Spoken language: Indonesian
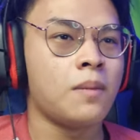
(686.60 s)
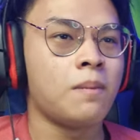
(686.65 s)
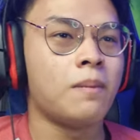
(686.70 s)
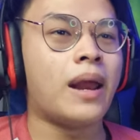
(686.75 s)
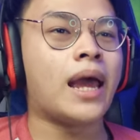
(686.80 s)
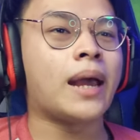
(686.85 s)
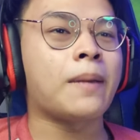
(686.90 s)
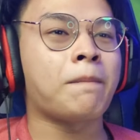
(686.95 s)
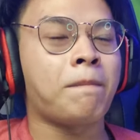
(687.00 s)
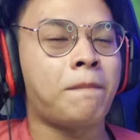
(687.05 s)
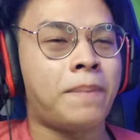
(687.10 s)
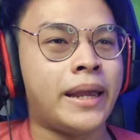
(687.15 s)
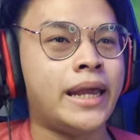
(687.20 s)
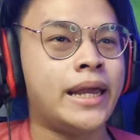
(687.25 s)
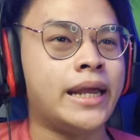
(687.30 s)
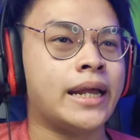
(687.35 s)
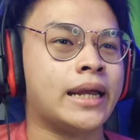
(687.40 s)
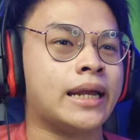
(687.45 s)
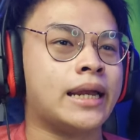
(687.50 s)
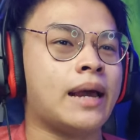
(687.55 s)

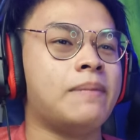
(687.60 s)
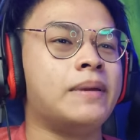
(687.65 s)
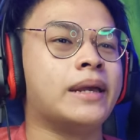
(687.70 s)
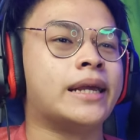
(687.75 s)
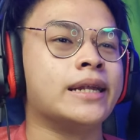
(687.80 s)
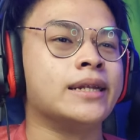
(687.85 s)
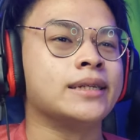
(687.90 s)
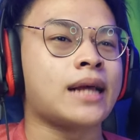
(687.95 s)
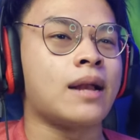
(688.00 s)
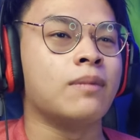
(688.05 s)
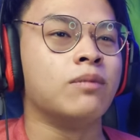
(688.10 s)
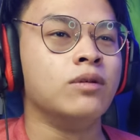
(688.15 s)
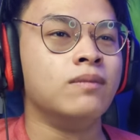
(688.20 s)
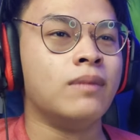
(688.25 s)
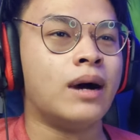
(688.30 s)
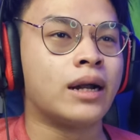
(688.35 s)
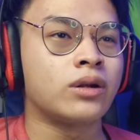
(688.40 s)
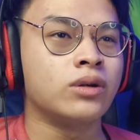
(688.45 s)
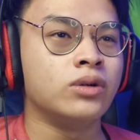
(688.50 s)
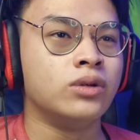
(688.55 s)
Blackpink dia bikin album
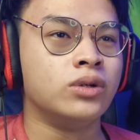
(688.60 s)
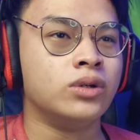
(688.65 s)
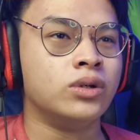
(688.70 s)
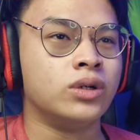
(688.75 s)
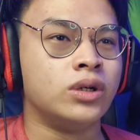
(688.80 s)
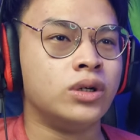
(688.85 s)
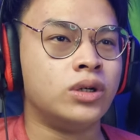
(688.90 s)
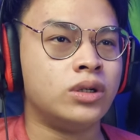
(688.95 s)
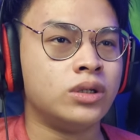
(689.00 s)
baru